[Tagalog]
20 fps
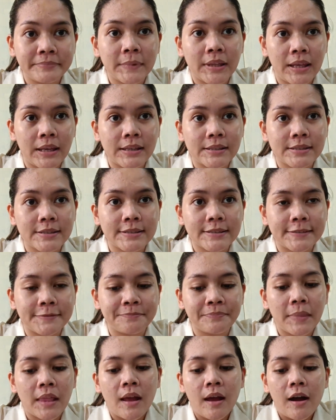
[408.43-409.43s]
Yes.
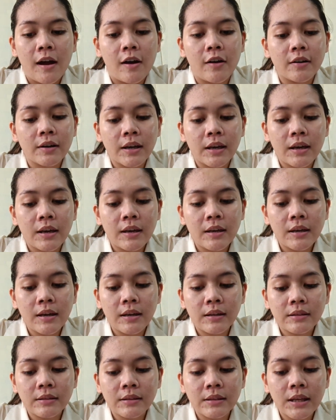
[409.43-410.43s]
Okay,
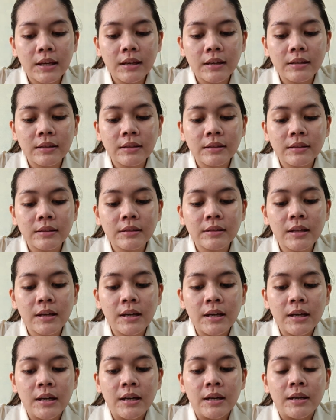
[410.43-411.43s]
and then,
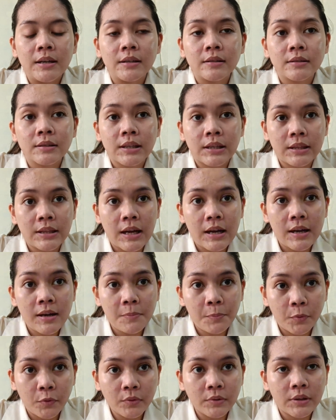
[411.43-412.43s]

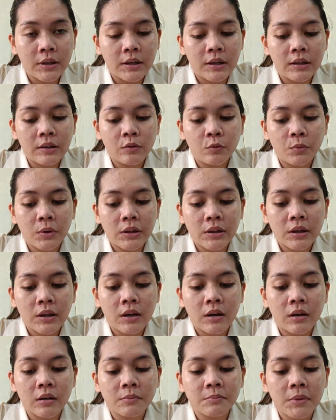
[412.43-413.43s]
kinahaponan, when I
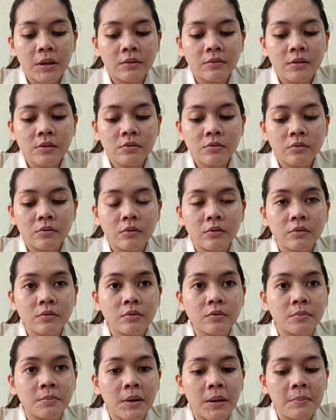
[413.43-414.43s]
got my result
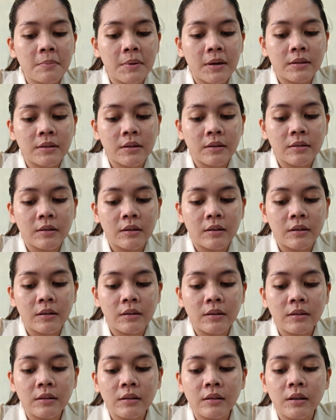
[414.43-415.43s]
to my
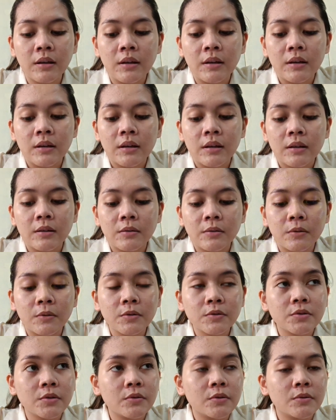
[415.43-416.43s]
medical, and
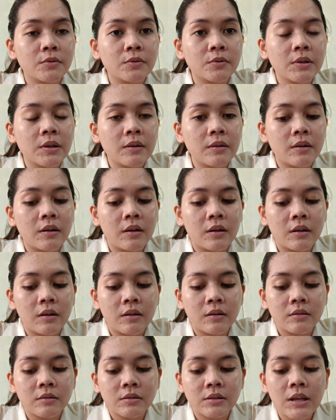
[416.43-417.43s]
also
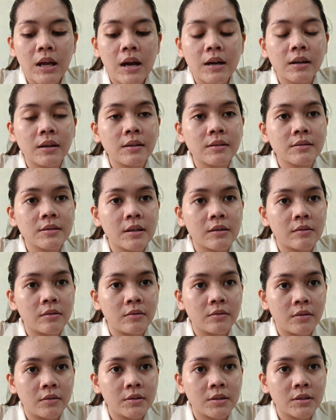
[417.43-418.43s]
uh, sa aking
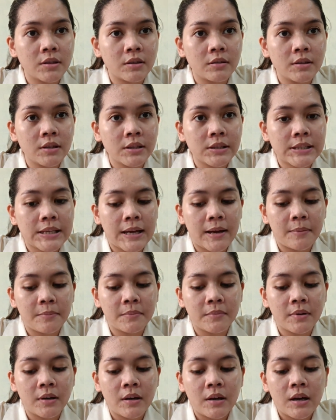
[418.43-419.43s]
psychological
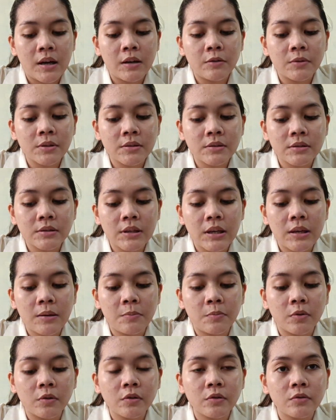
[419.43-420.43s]
exam, I was
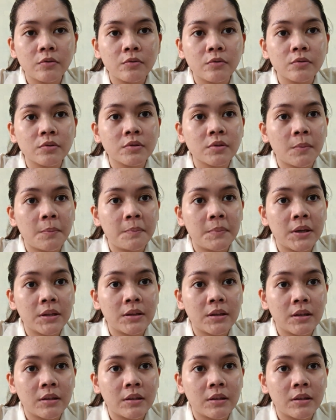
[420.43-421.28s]
able to submit